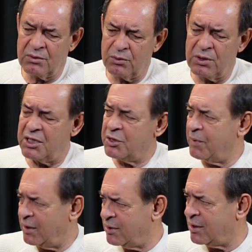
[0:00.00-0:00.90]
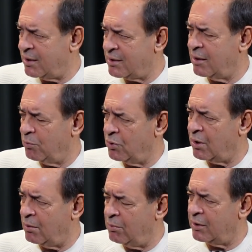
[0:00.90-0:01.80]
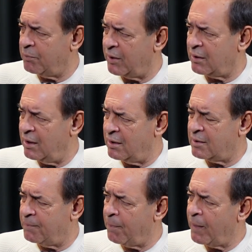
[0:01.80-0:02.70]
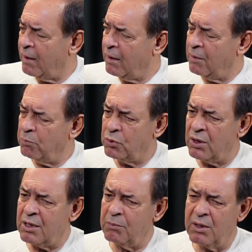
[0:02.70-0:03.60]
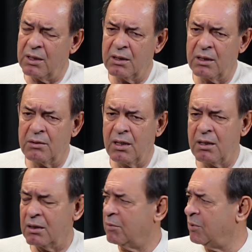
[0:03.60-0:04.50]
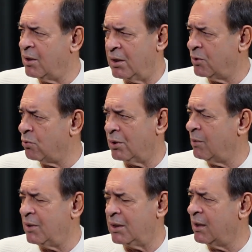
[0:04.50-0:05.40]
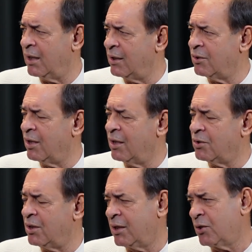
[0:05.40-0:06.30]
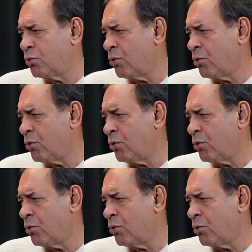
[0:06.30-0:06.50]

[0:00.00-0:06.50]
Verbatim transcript: e, yarışmanın içerisinde bunu da kabul etmek lazım bu takımlardan herhangi bir tanesi olabilir yani. Daha lige evet.